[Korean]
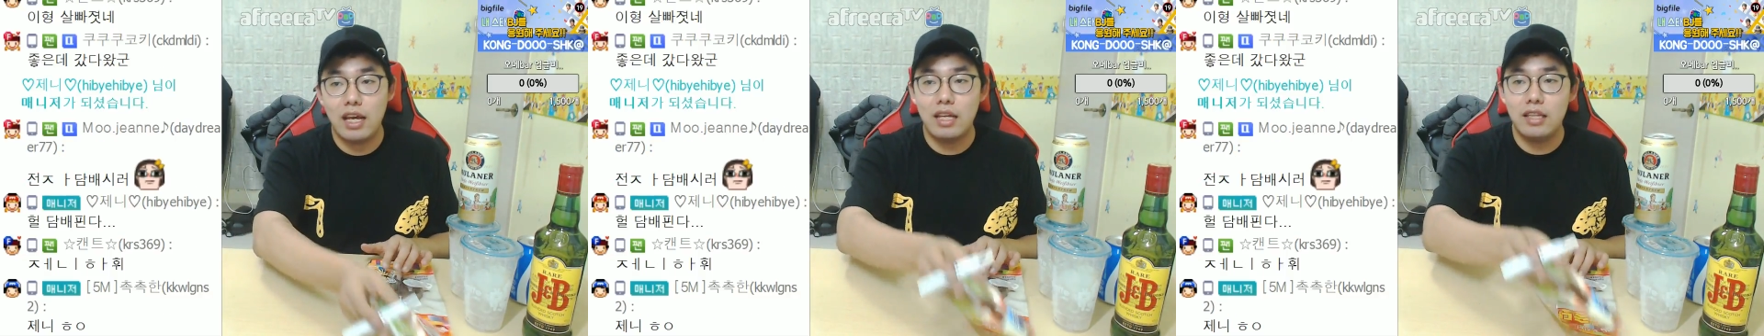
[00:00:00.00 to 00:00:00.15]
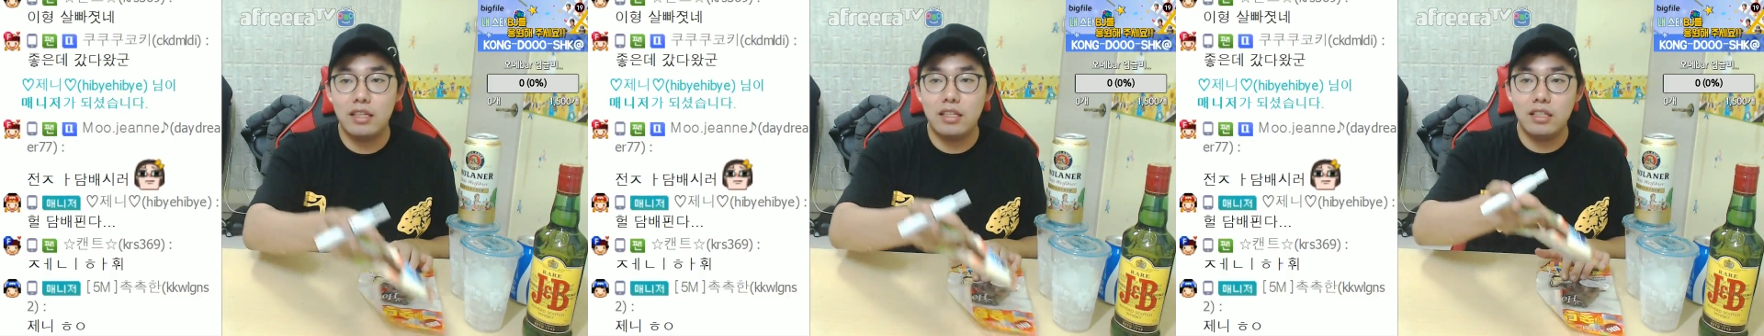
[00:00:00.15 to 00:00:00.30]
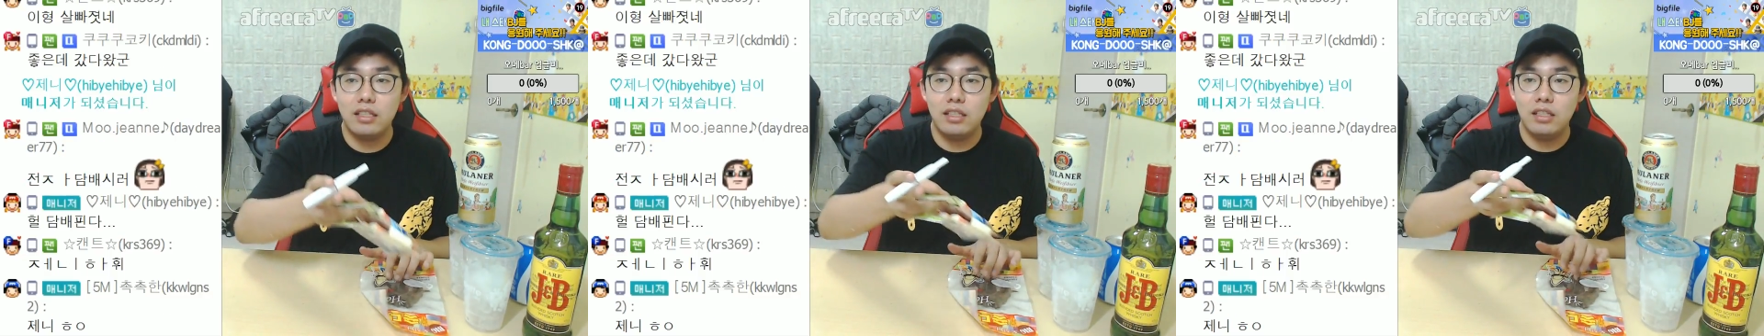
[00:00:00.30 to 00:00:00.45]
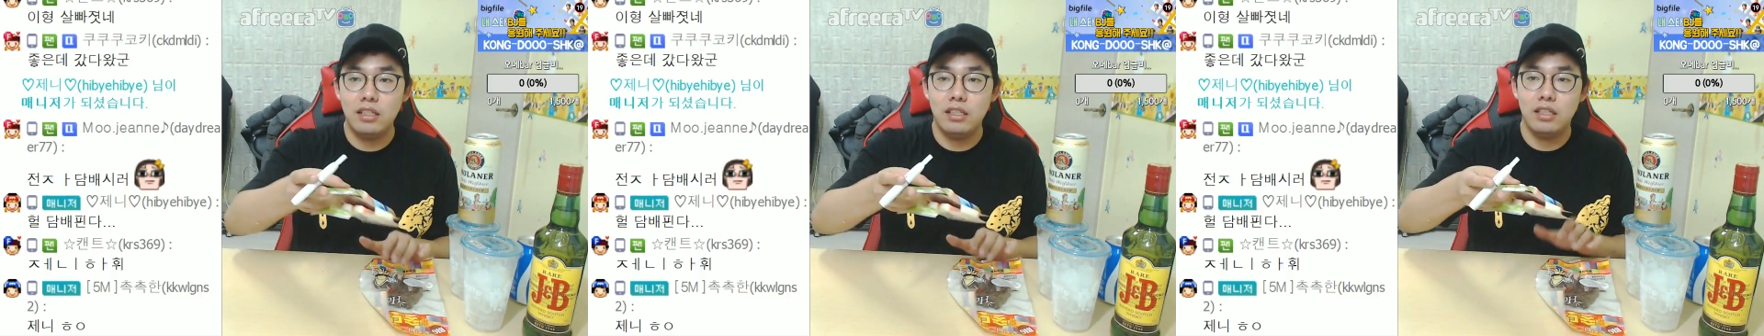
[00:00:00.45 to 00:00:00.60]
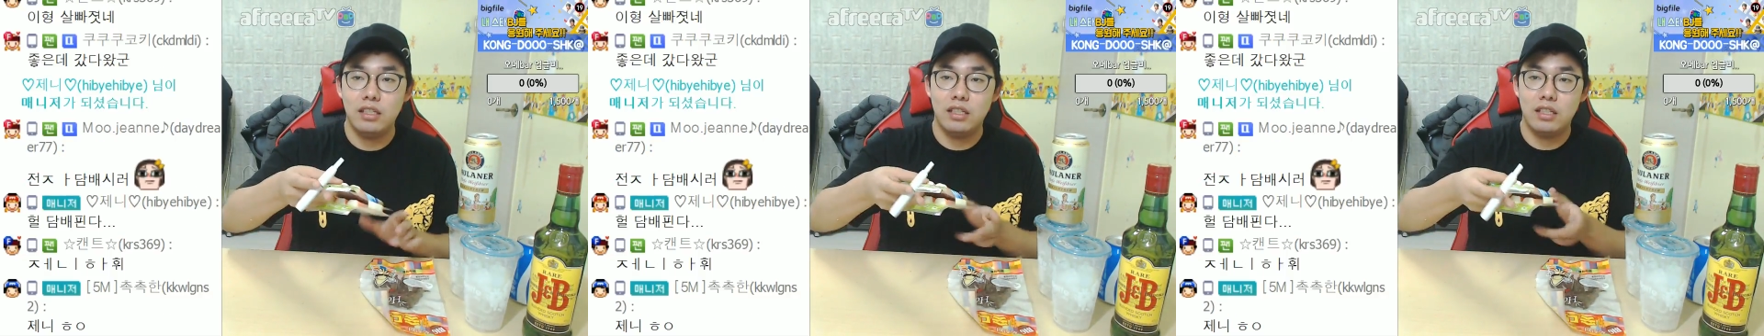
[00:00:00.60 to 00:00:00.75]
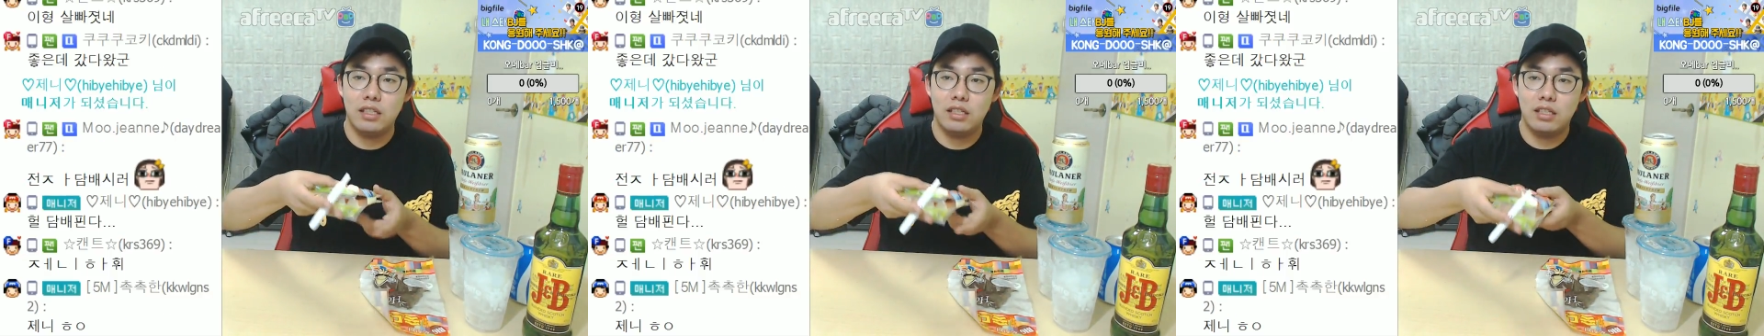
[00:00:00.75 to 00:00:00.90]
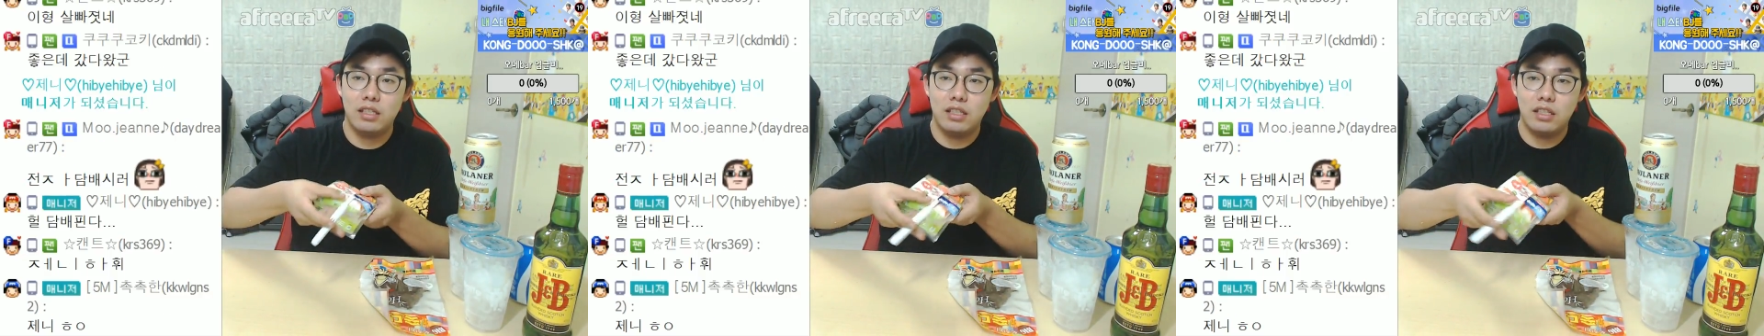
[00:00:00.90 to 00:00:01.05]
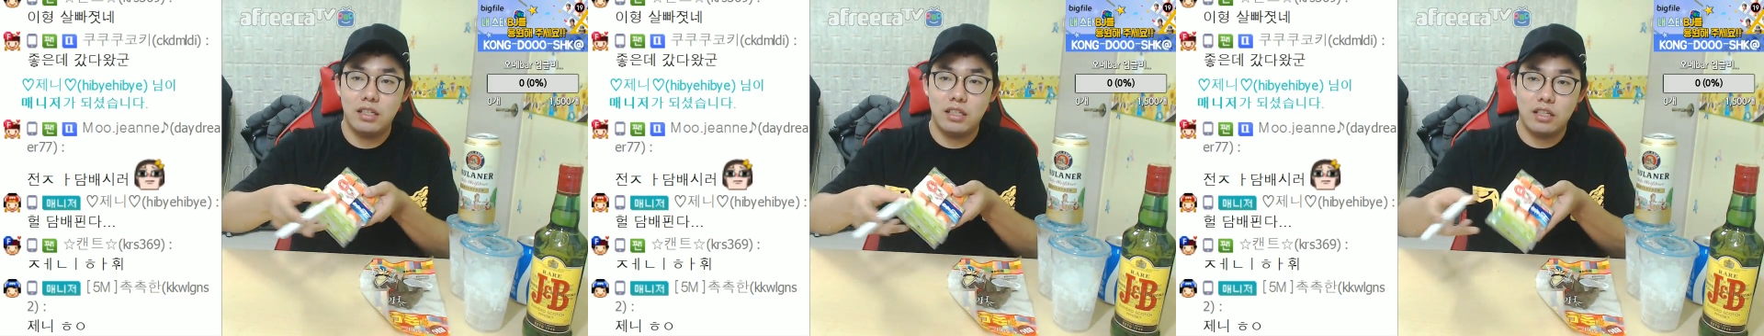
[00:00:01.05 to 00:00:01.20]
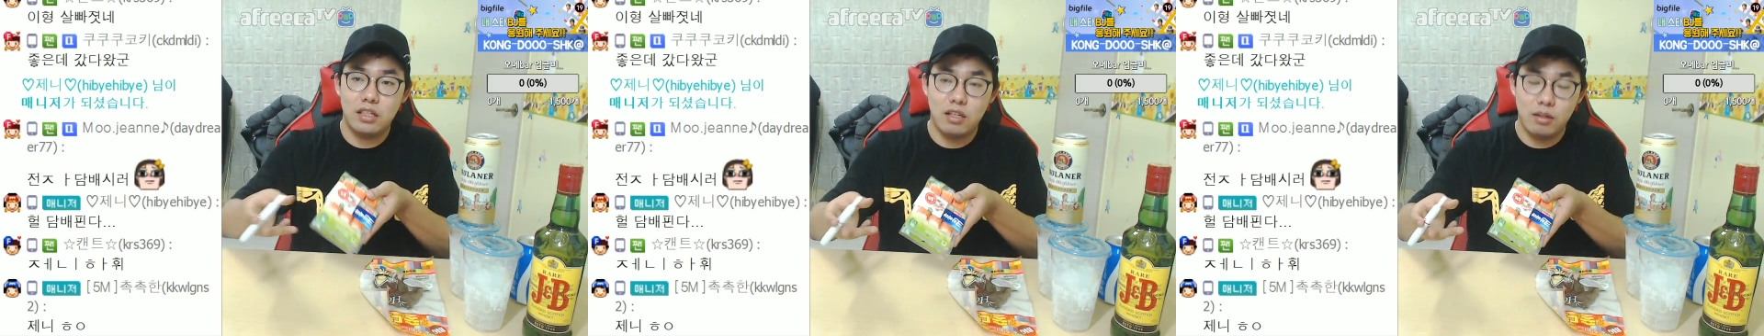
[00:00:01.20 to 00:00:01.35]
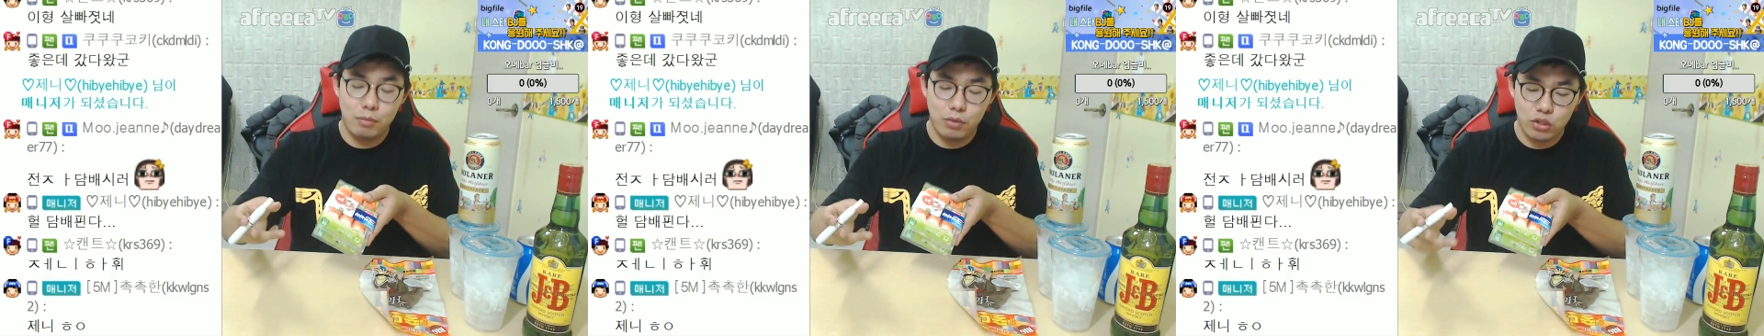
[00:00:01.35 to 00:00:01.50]
앤드
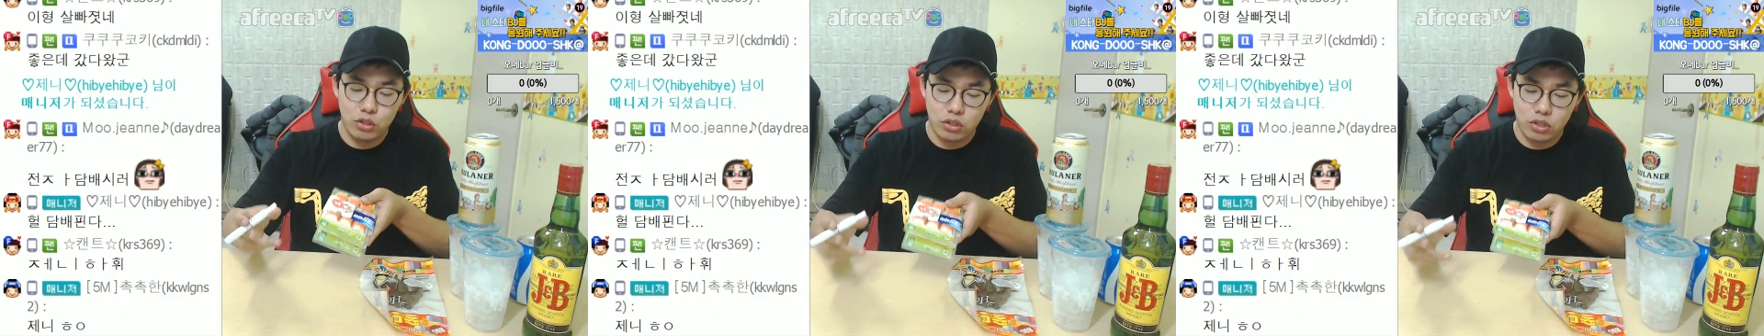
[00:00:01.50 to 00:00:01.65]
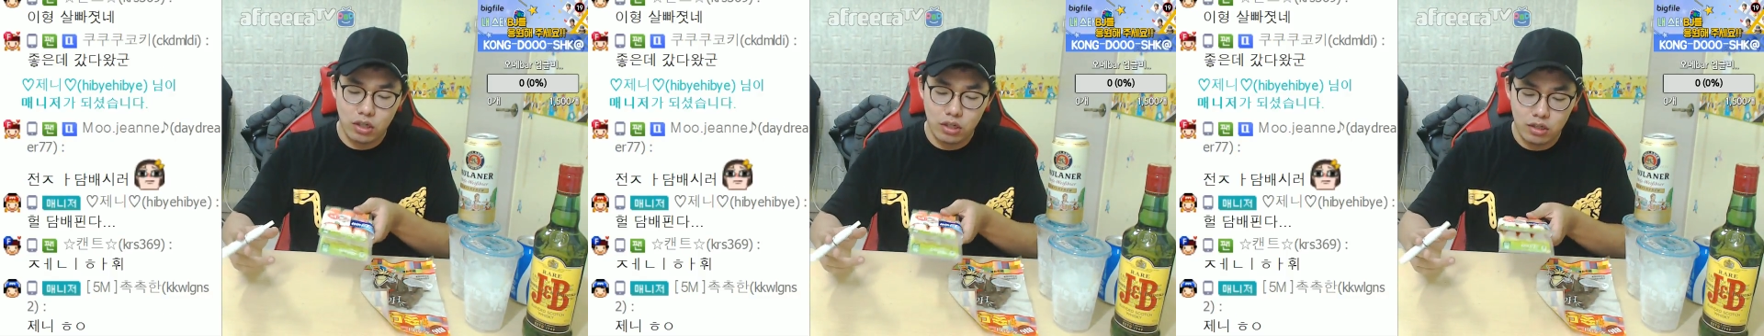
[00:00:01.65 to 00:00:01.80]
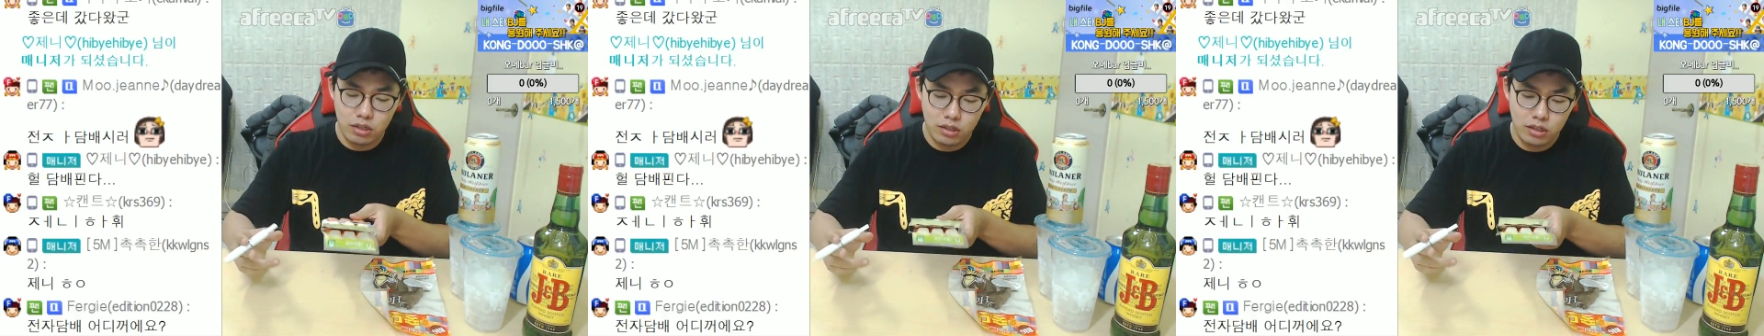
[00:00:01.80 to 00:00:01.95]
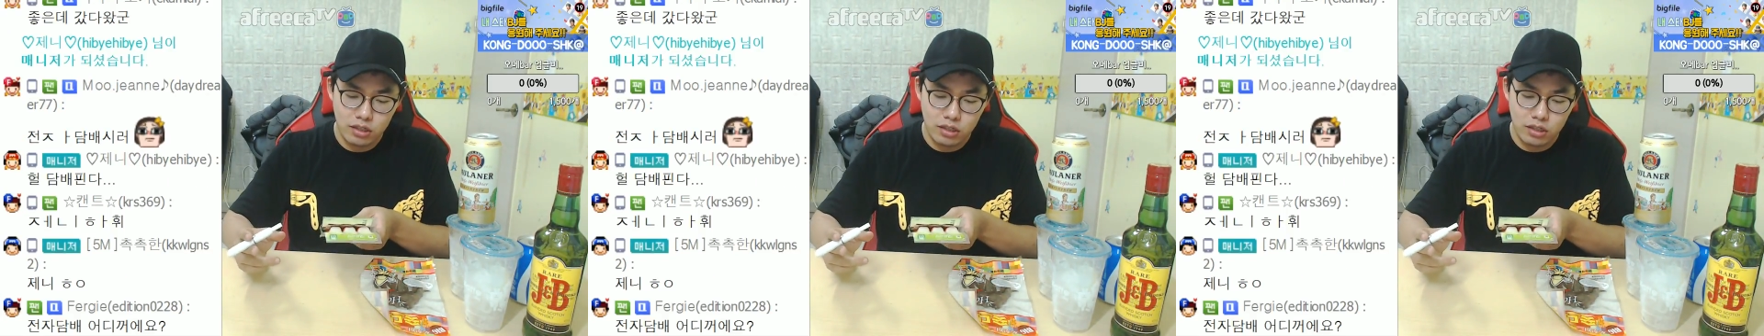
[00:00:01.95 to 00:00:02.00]
이거 뭐죠?